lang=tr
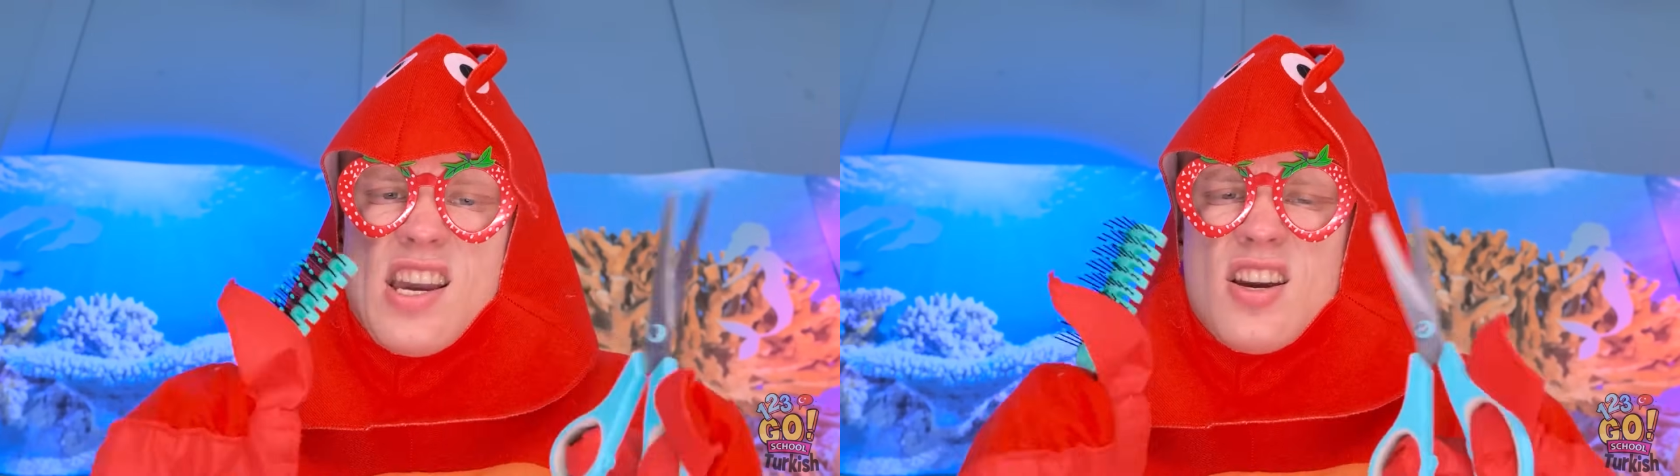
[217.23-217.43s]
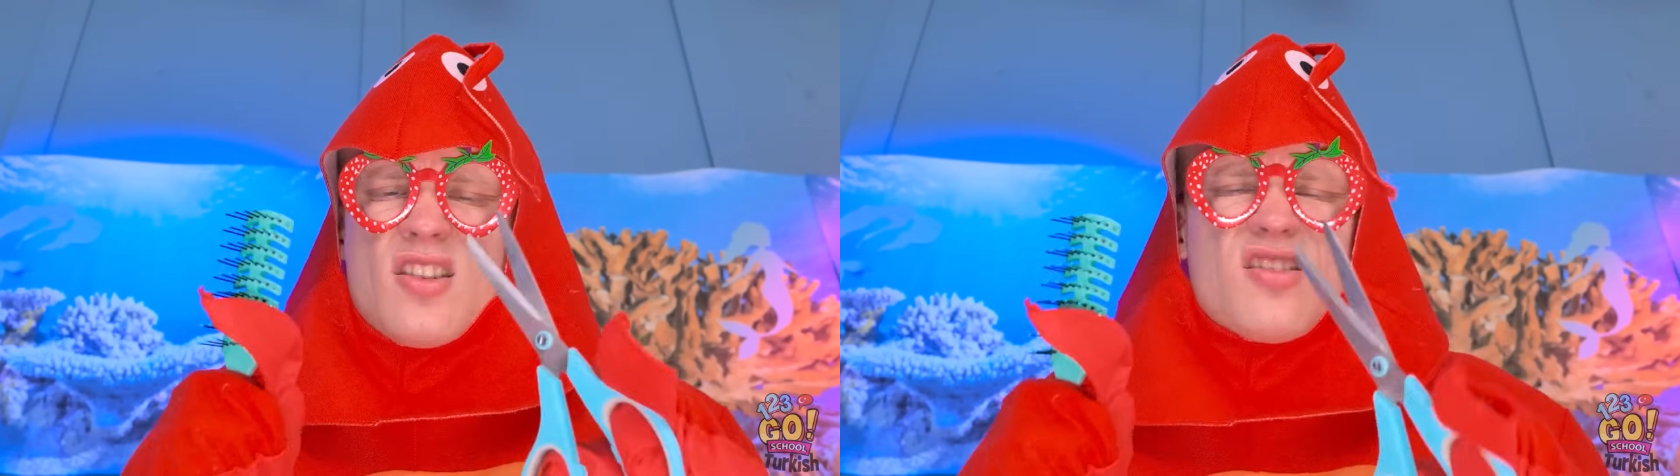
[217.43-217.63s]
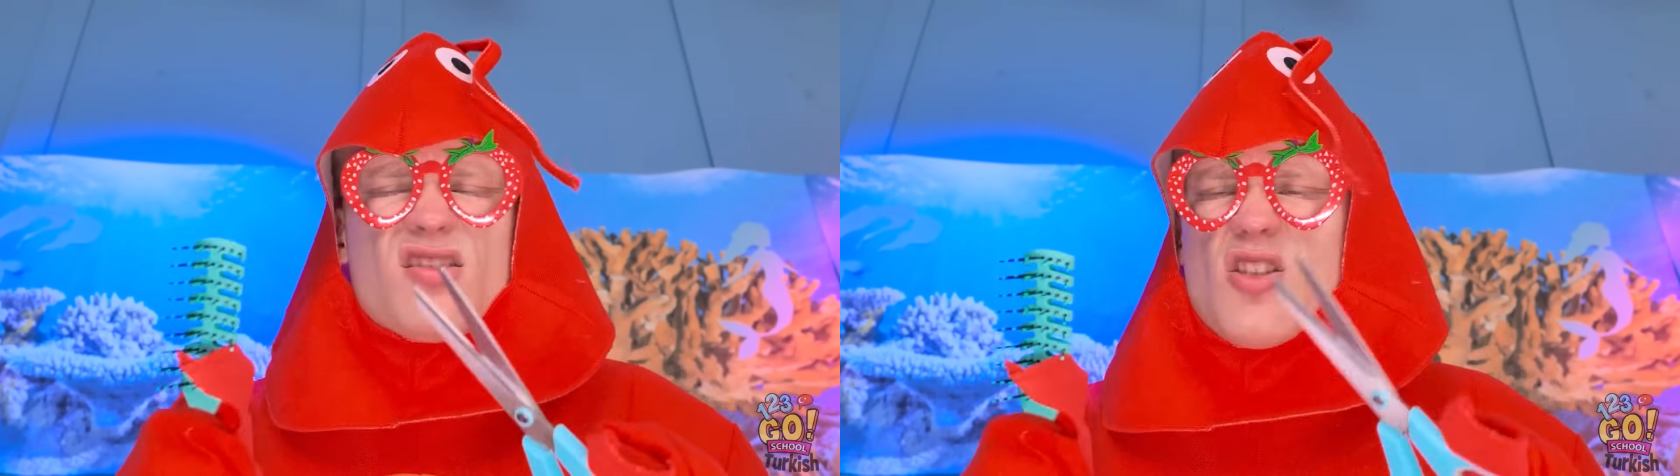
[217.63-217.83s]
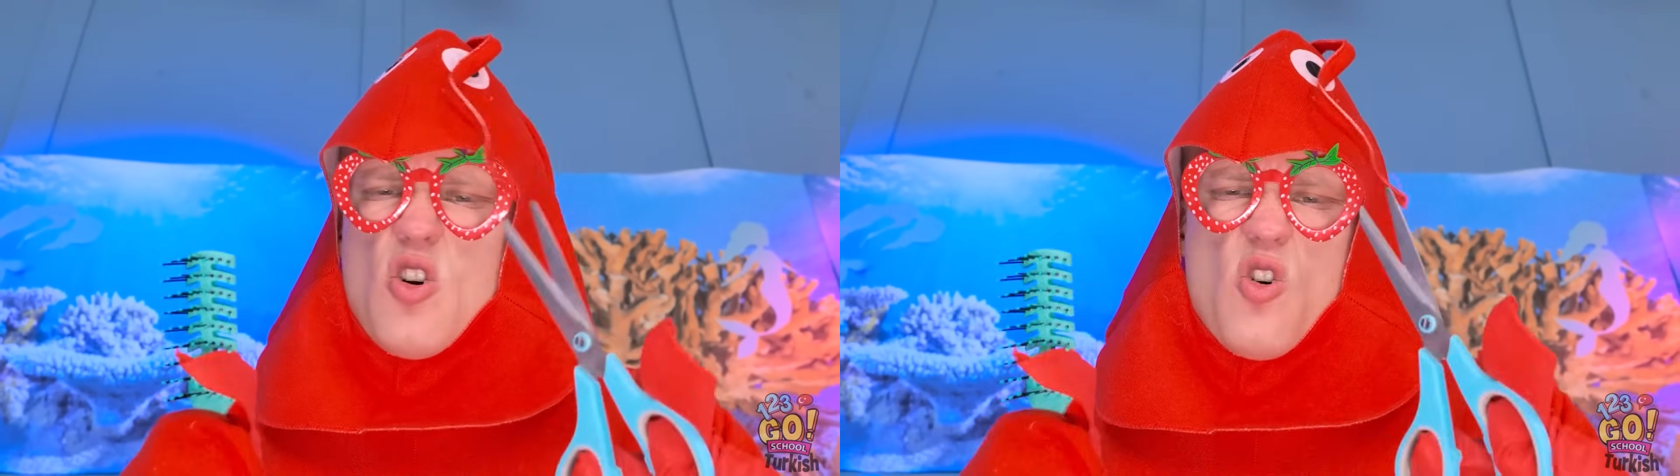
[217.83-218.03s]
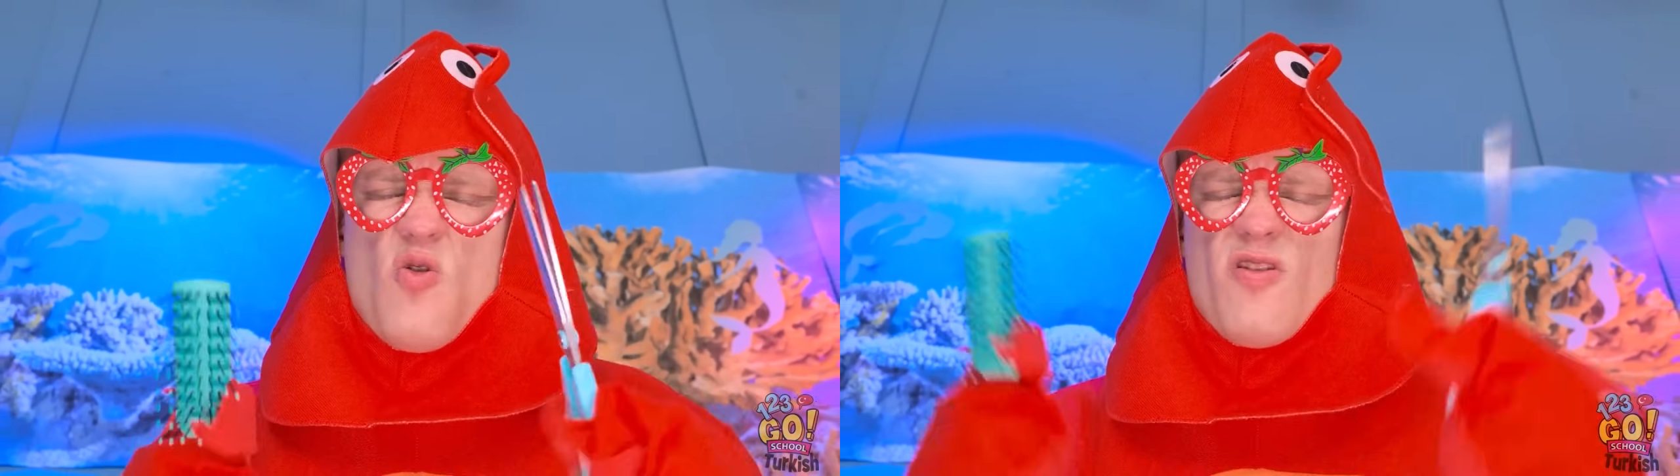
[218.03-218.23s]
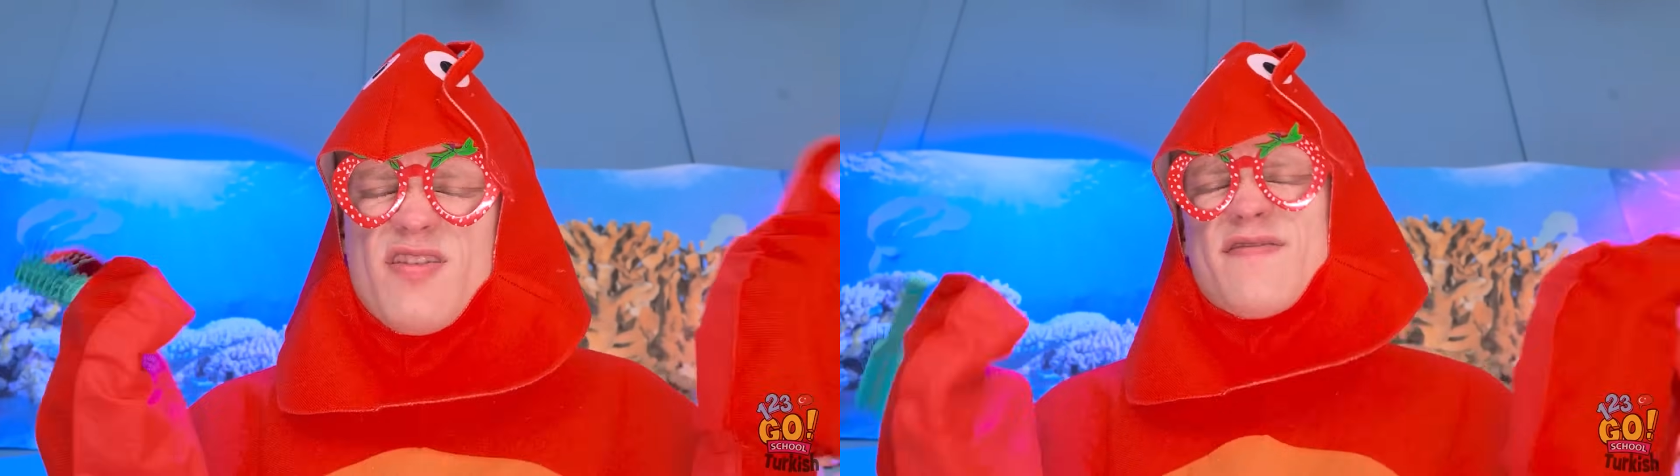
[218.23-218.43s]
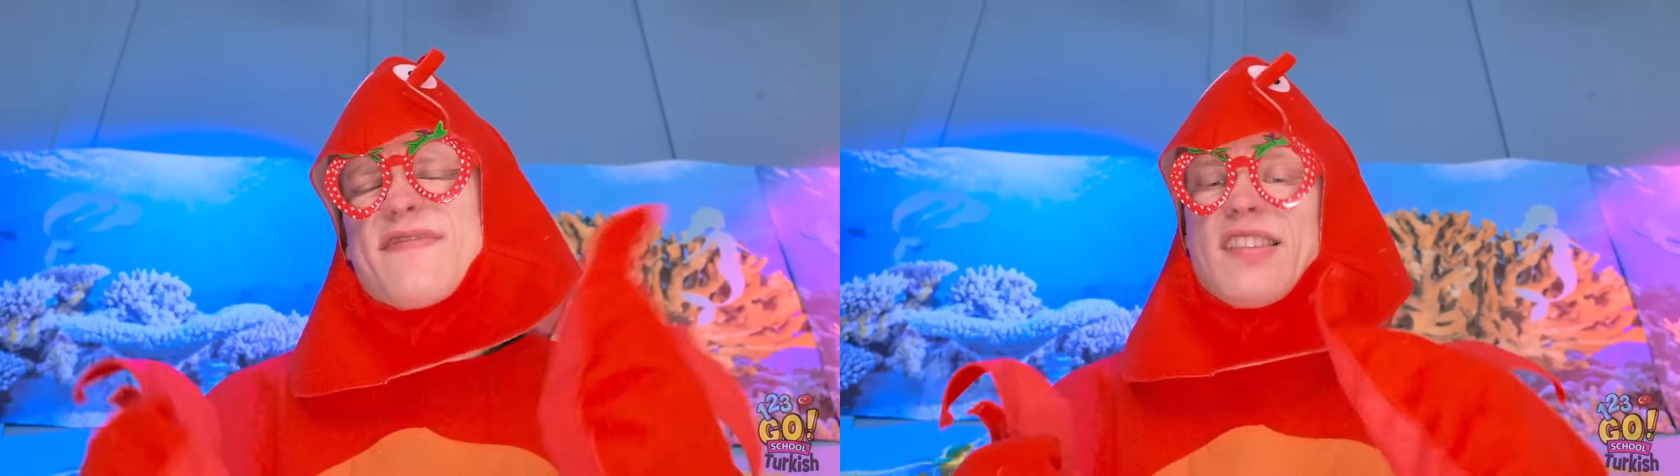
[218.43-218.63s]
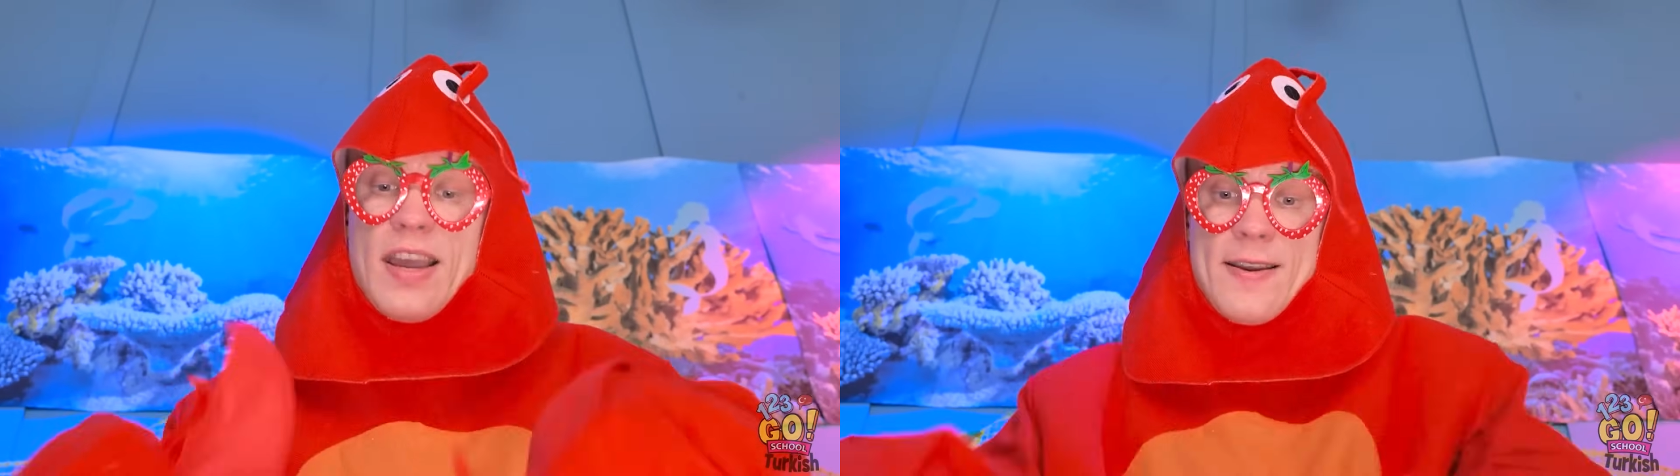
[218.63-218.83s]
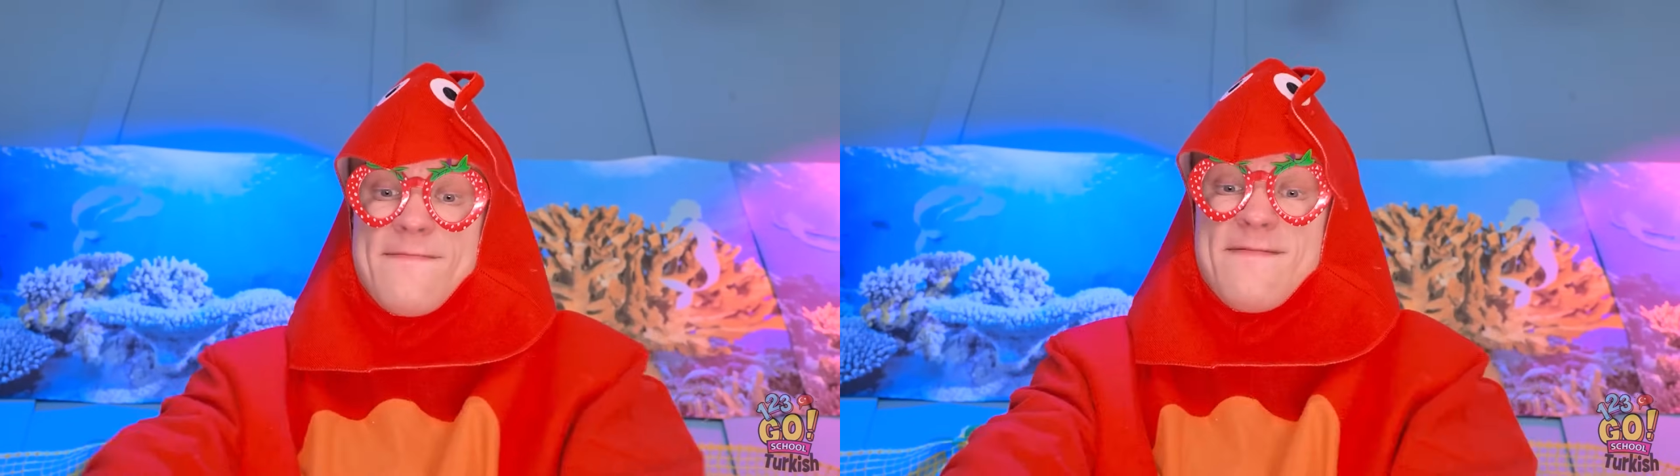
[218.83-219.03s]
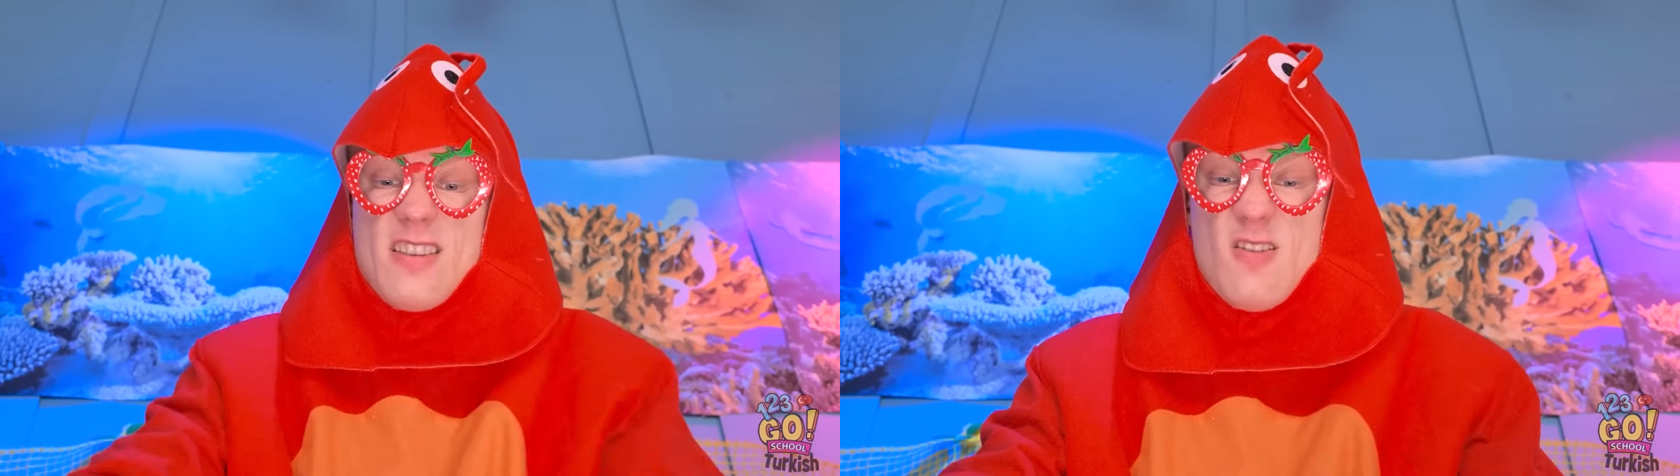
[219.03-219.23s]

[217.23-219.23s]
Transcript: Ee, yok olmaz. Hmm.